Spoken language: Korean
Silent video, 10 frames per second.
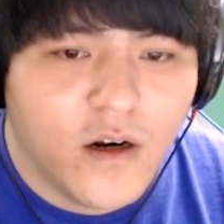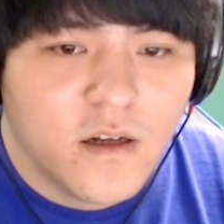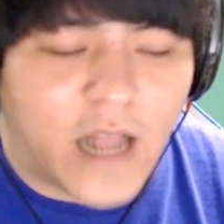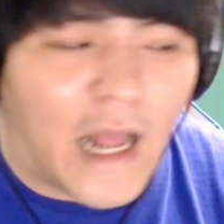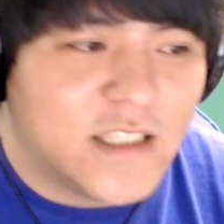
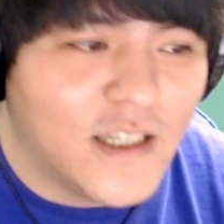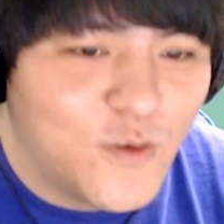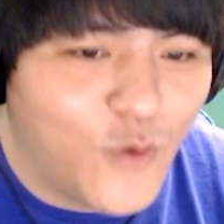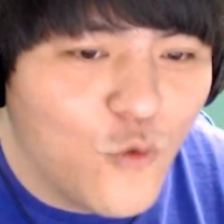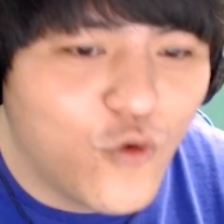다시는
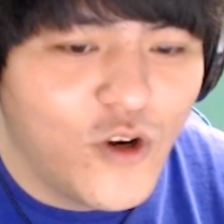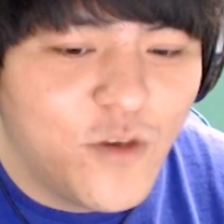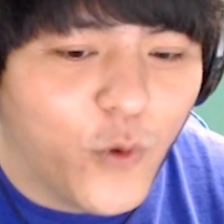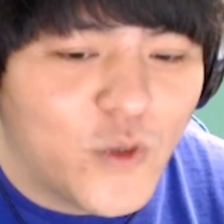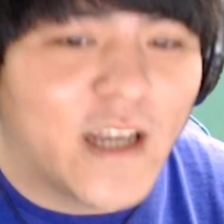농구를
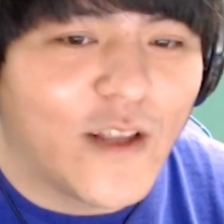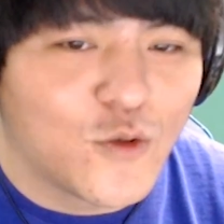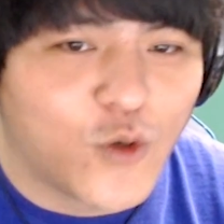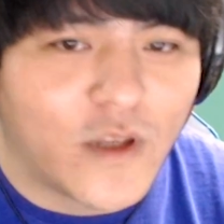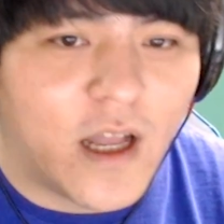못하게 돼도
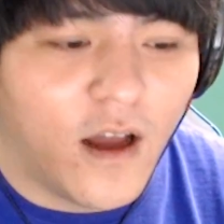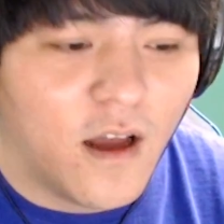좋다.